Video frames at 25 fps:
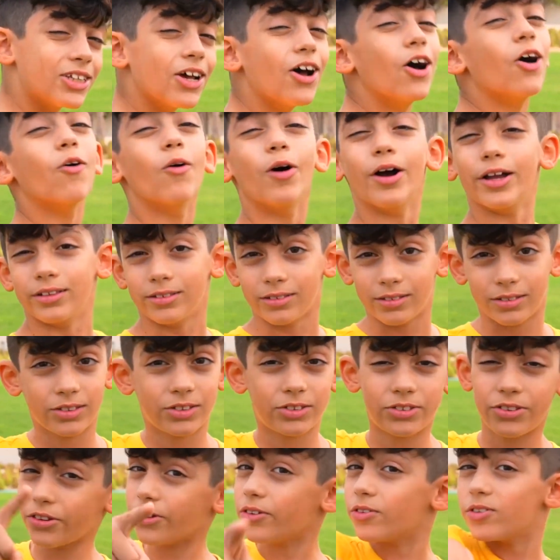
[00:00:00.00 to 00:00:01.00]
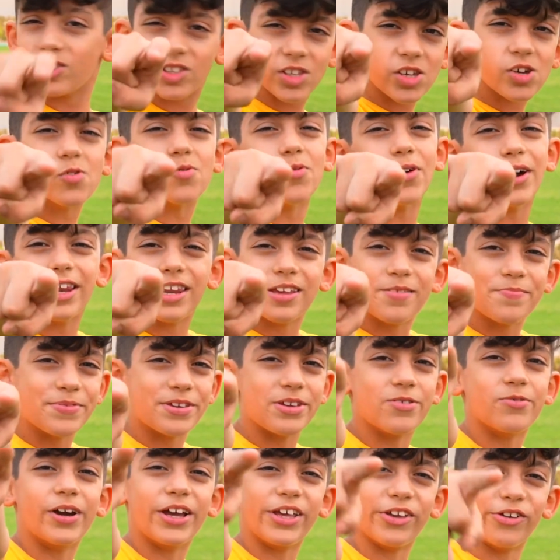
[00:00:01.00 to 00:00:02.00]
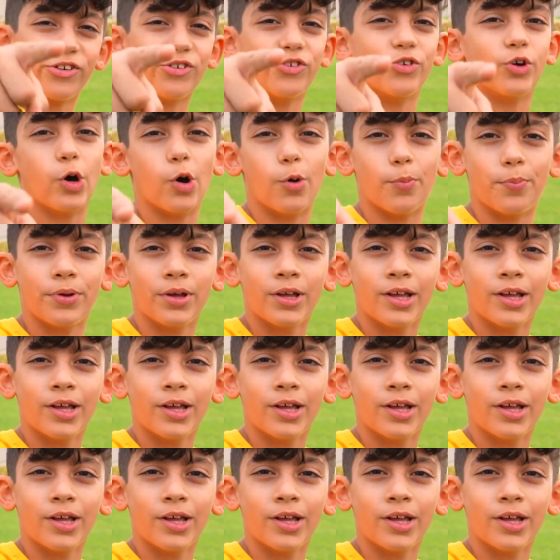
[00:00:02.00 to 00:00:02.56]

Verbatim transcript: A ty kim będziesz, gdy dorośniesz?